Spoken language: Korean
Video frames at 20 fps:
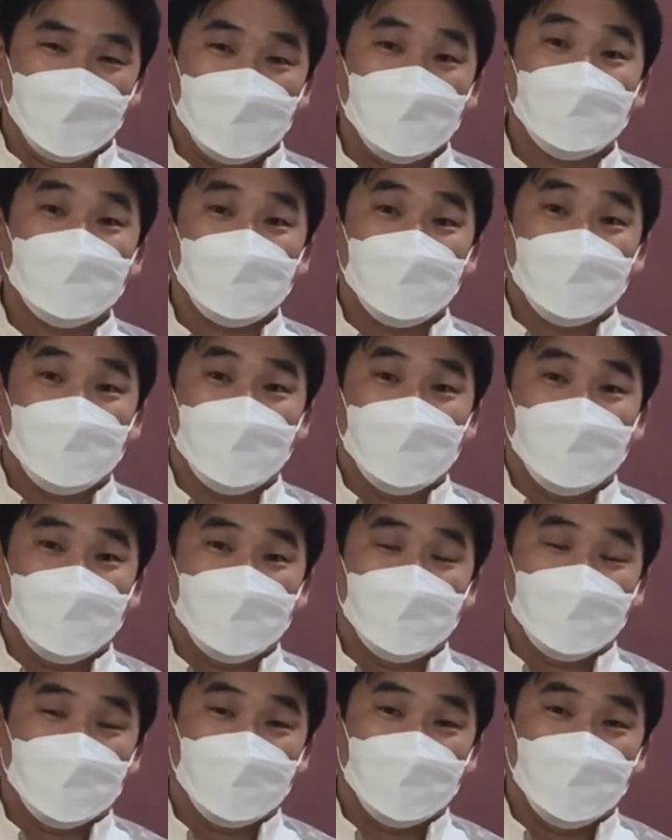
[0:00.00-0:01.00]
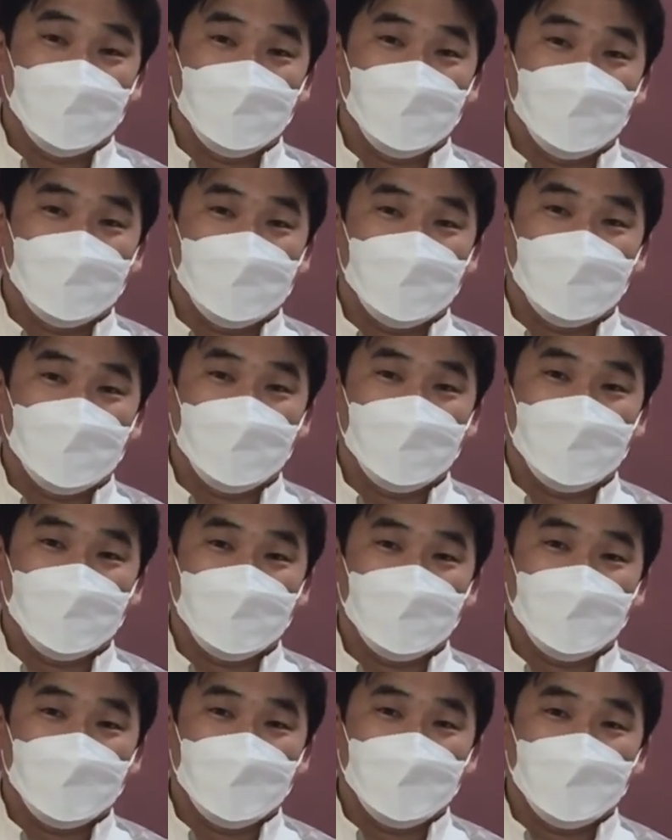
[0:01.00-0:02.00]
그런 세상에 살고 있지만
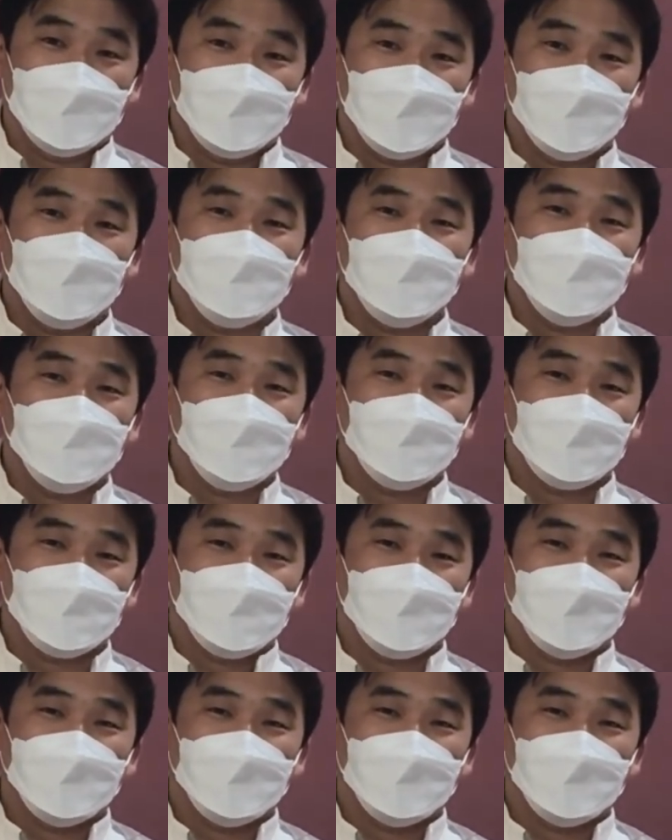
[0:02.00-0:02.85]
우리는